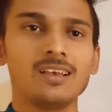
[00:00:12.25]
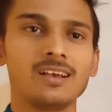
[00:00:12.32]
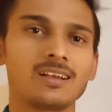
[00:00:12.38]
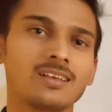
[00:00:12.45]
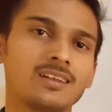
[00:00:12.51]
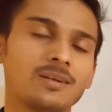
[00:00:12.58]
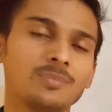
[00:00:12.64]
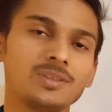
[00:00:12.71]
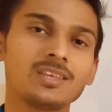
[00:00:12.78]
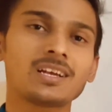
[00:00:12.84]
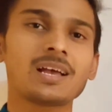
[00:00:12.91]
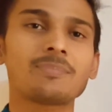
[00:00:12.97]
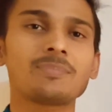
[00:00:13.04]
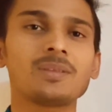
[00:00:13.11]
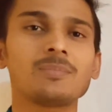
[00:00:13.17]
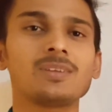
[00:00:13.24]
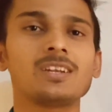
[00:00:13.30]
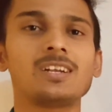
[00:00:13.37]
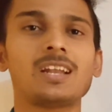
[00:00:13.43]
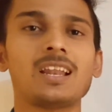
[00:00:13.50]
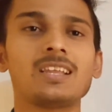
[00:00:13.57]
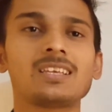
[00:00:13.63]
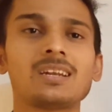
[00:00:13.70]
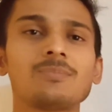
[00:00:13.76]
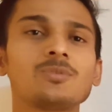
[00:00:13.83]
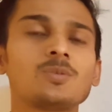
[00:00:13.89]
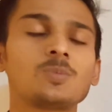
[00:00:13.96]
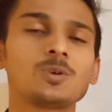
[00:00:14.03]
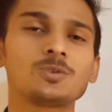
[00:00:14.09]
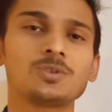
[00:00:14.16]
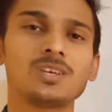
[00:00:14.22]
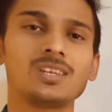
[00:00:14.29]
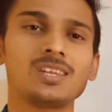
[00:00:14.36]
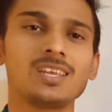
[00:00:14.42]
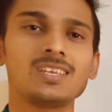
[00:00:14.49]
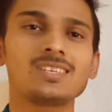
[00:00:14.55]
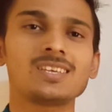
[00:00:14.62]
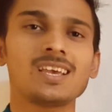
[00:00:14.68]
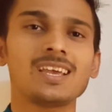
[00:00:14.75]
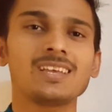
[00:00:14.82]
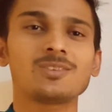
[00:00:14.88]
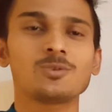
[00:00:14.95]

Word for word: अगर अभी तक आपने मेरे टेलीग्राम ग्रुप को ज्वाइन नहीं किया है